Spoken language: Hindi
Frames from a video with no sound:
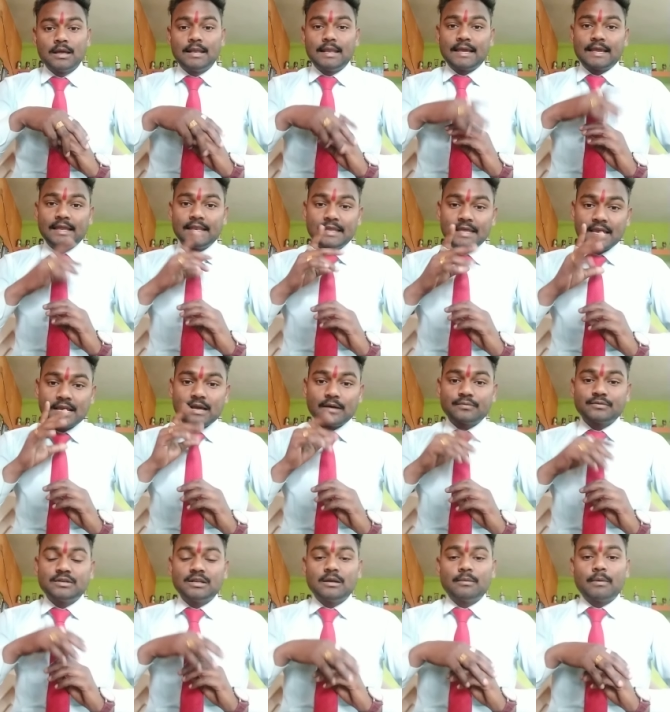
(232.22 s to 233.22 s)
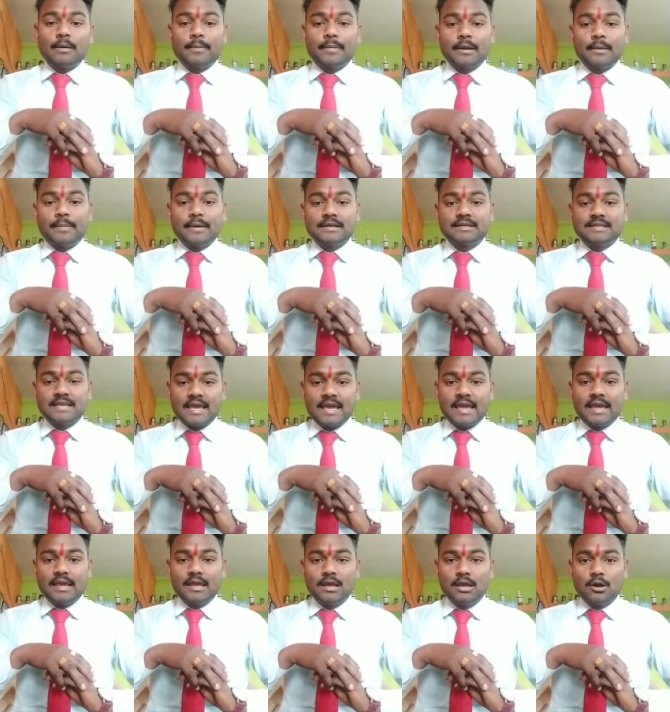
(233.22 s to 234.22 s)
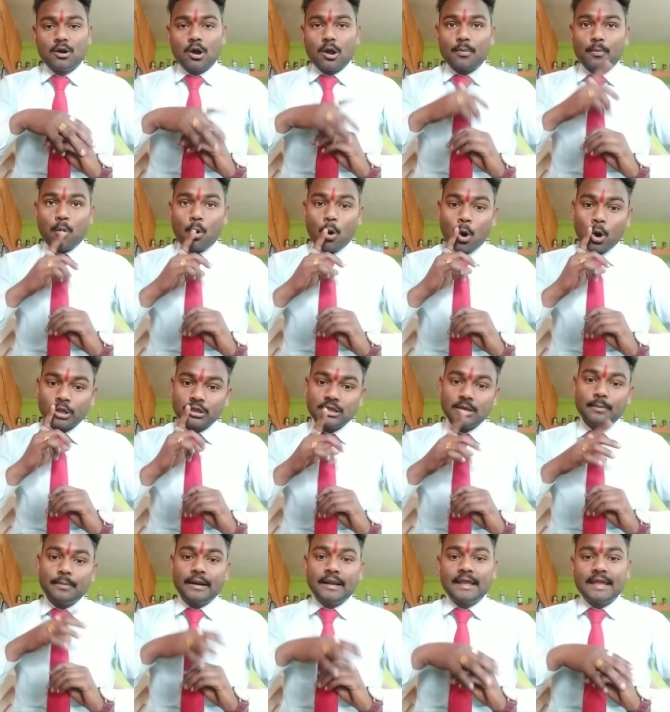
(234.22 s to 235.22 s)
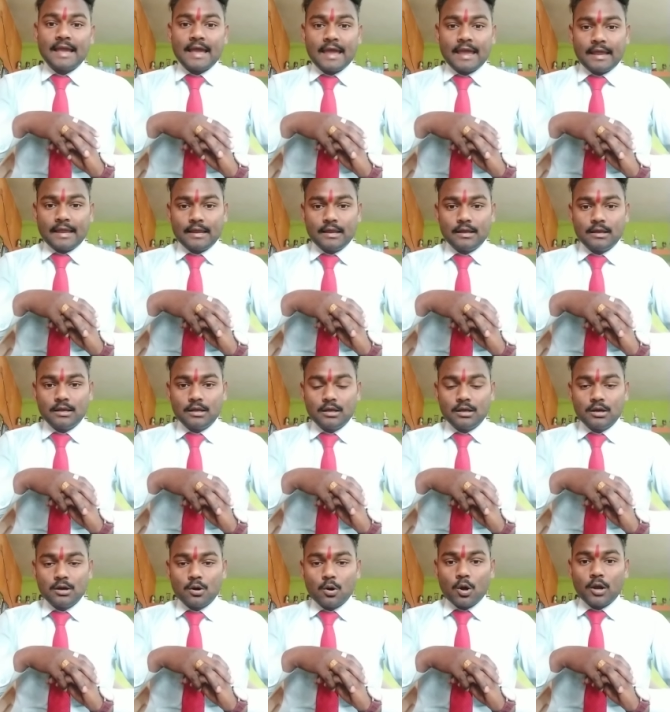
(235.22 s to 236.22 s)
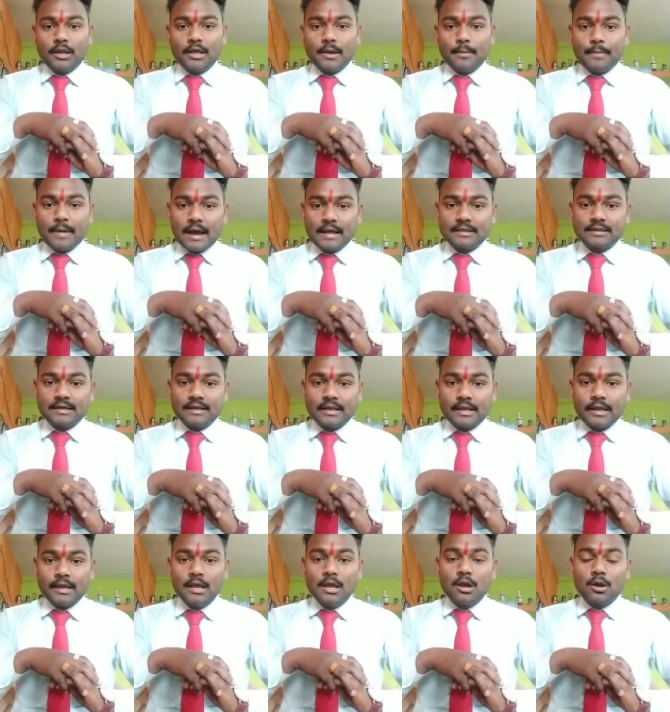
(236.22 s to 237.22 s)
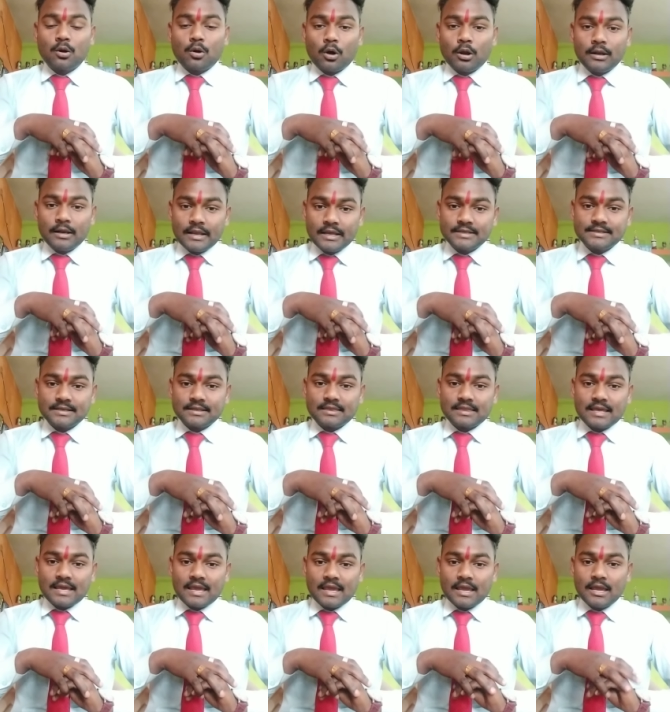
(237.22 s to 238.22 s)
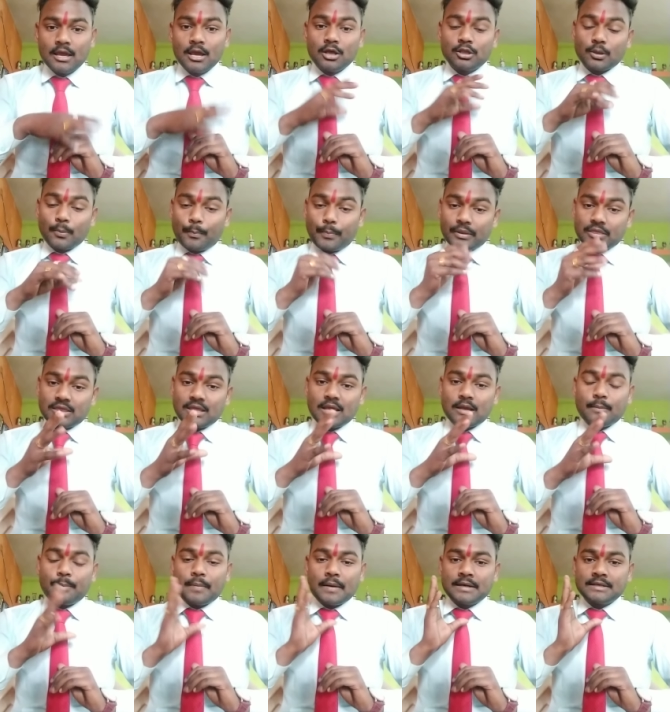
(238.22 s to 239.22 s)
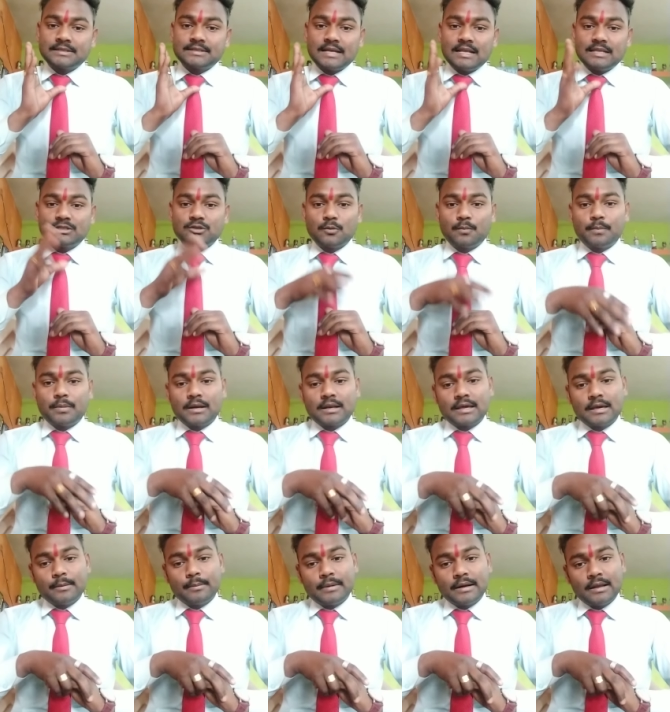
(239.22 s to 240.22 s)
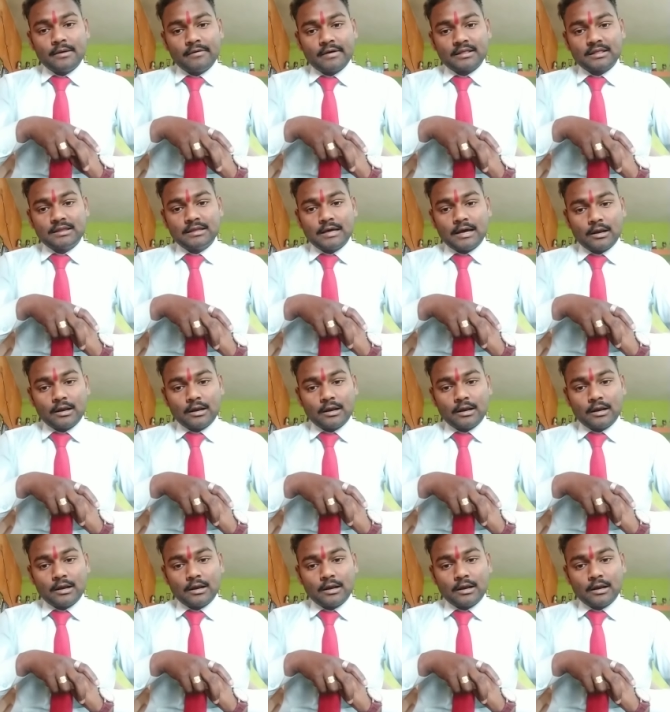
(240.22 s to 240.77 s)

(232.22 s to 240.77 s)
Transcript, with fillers: लेकिन ये कप सिरप अपने पास है और बहुत ही बढ़िया है और ये बात करें कौन ले सकते हैं तो प्रत्येक पाँच साल से ऊपर के बड़े व्यक्ति